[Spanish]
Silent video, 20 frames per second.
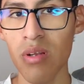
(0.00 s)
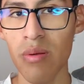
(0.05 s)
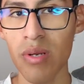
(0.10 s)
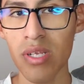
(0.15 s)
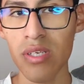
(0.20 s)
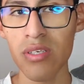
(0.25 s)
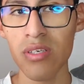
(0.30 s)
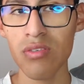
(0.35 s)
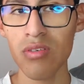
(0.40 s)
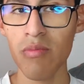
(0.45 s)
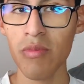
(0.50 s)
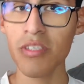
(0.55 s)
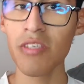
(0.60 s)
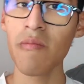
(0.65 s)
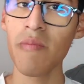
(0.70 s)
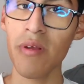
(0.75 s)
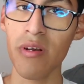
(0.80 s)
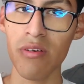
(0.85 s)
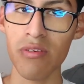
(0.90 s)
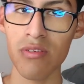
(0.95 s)
La verdad es que soy más
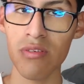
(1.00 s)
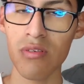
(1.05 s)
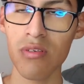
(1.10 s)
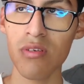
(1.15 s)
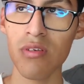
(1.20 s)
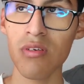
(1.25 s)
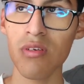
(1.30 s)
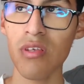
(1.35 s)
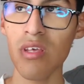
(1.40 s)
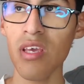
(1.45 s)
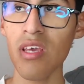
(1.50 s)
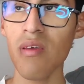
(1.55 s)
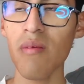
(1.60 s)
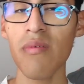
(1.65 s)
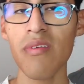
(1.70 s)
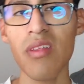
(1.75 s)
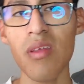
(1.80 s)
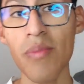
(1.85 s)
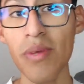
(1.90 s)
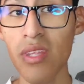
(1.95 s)
de perros. Eh,
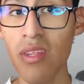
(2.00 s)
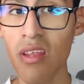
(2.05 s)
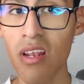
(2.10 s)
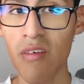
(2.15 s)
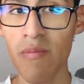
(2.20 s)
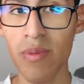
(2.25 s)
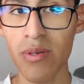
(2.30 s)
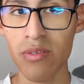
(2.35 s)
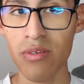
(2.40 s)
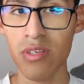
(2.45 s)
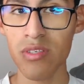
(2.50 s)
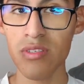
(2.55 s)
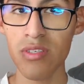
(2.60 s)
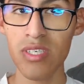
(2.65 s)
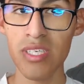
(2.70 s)
depende de las personas.